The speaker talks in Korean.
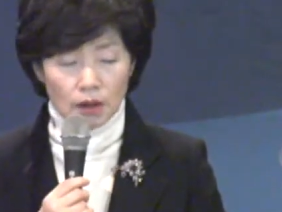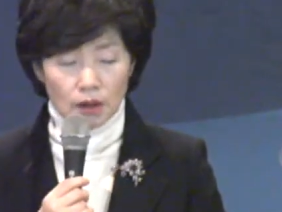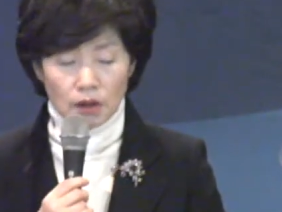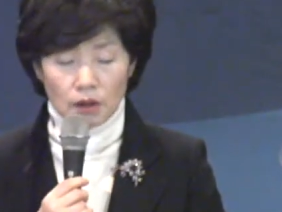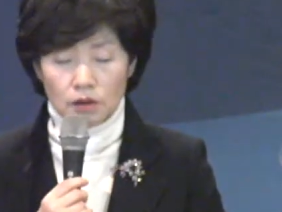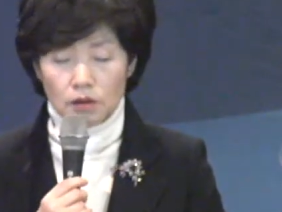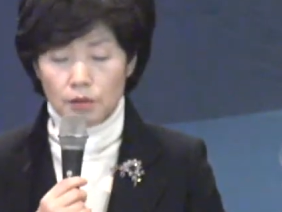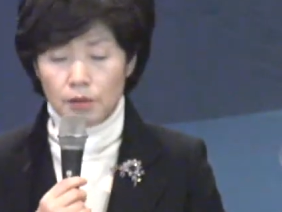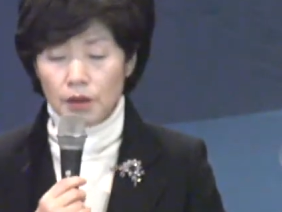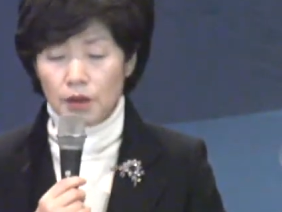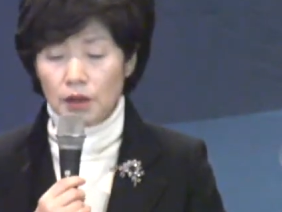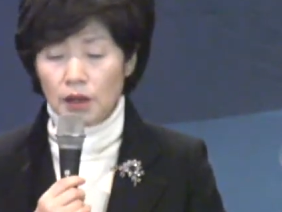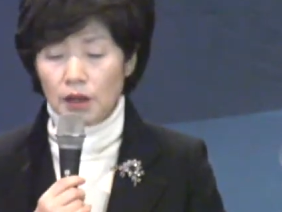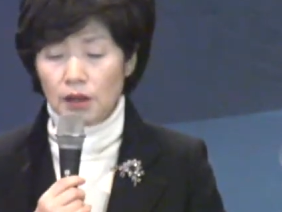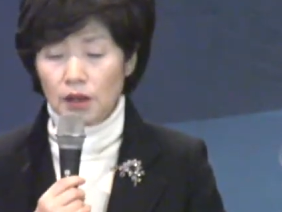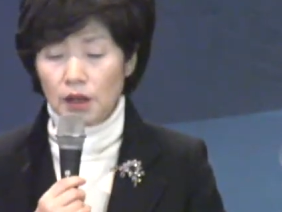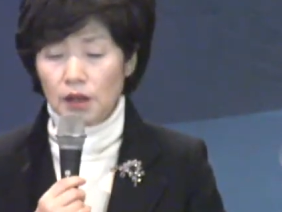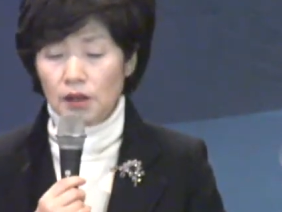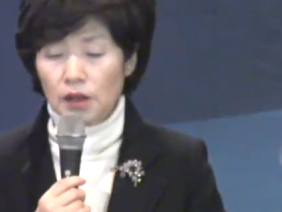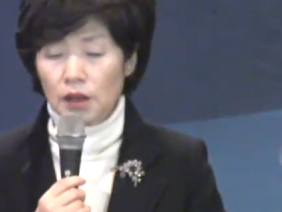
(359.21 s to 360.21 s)
여기서
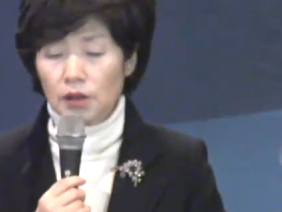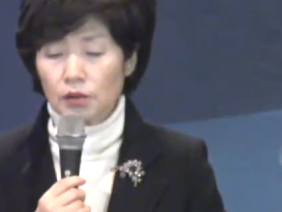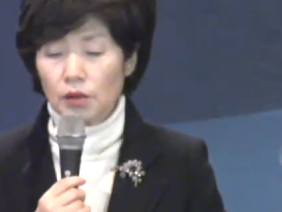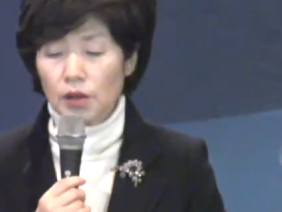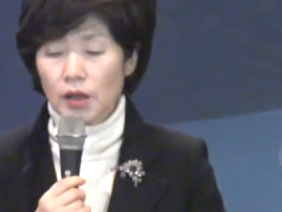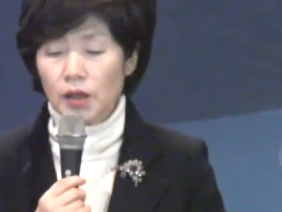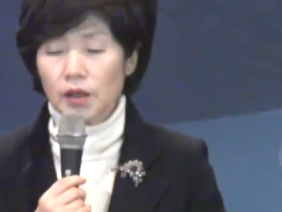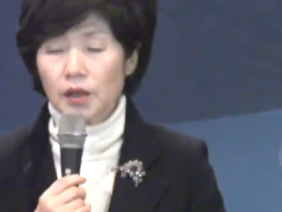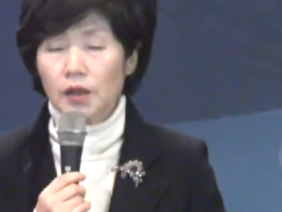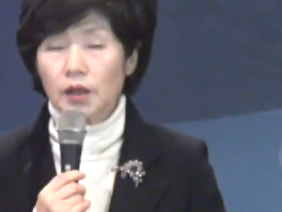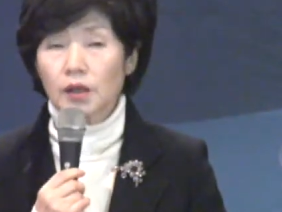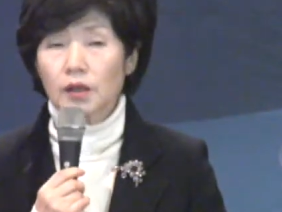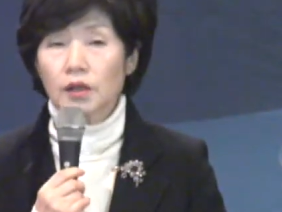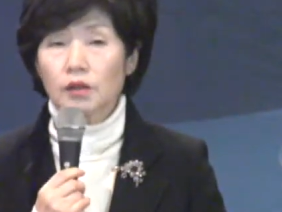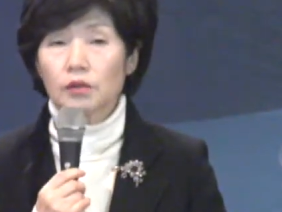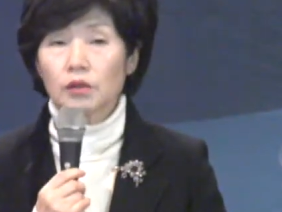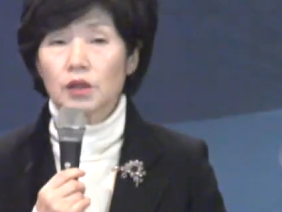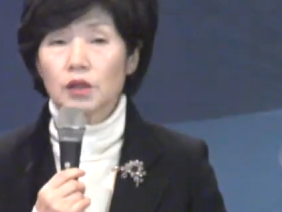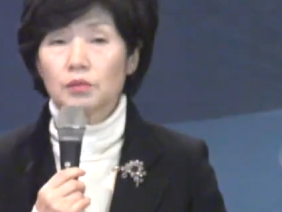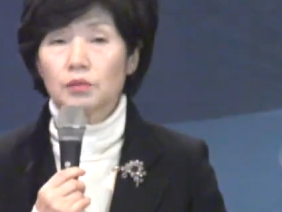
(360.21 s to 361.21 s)
평강은 헬라어로
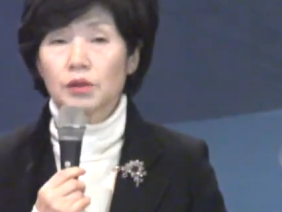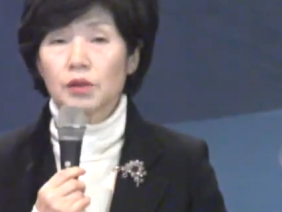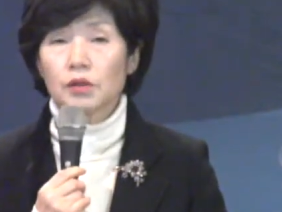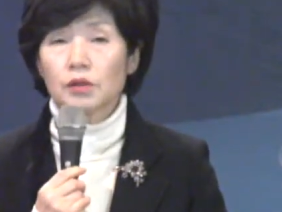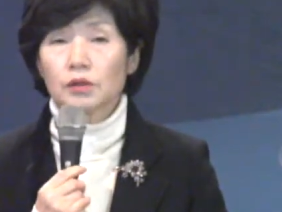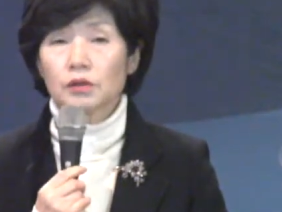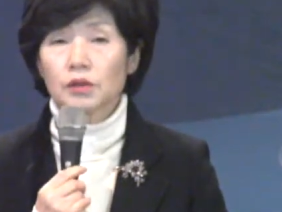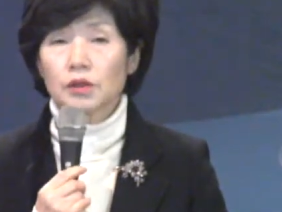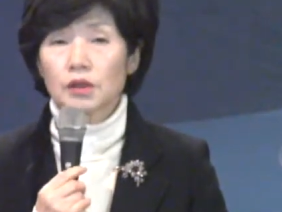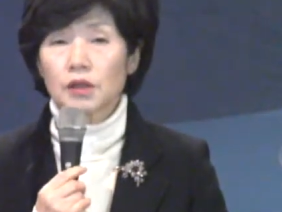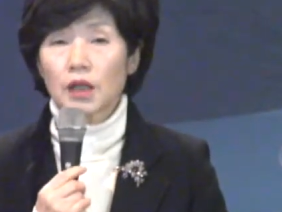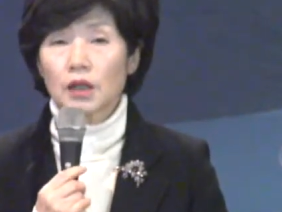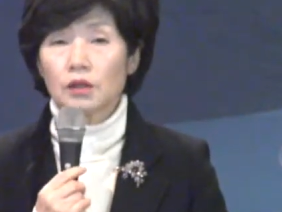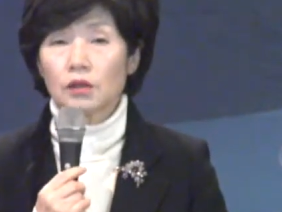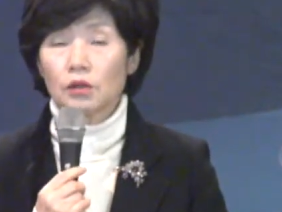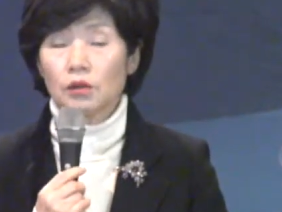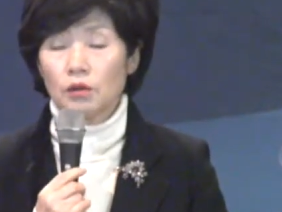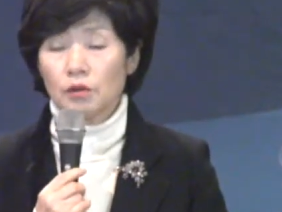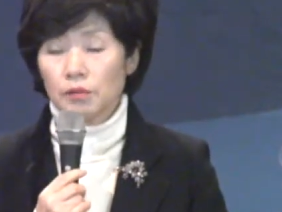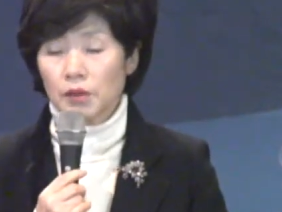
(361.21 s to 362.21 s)
에이레네요. 히브리어는
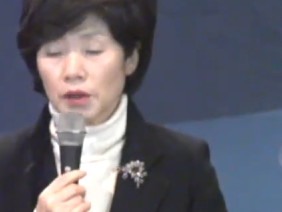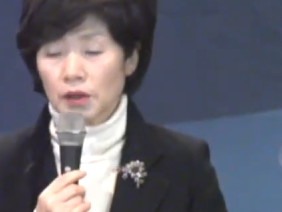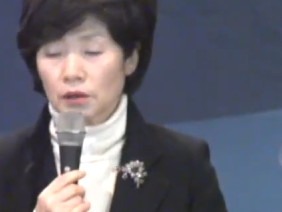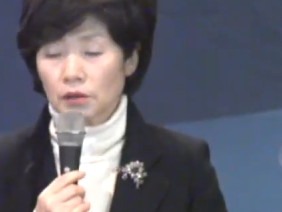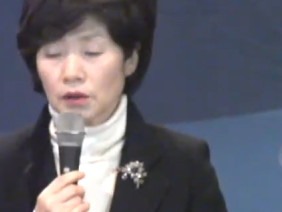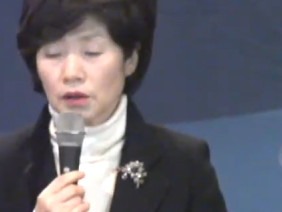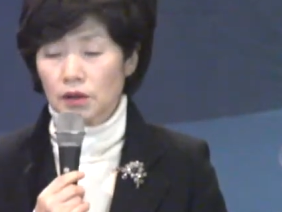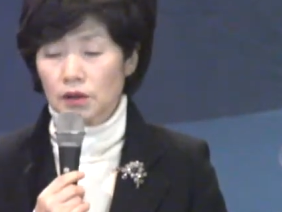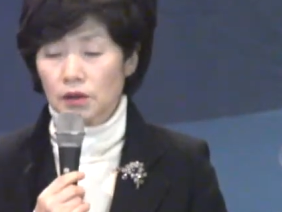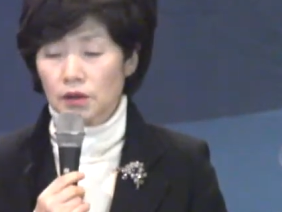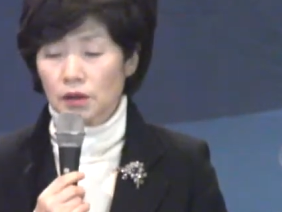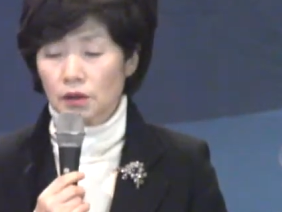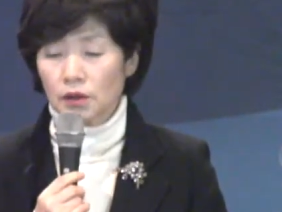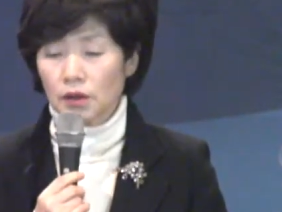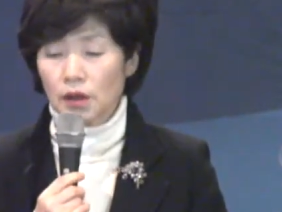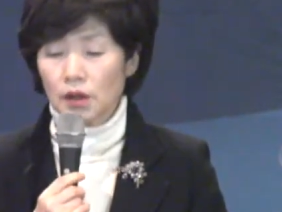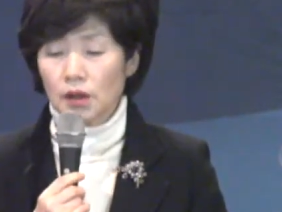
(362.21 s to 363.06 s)
살롬이라고 하지요.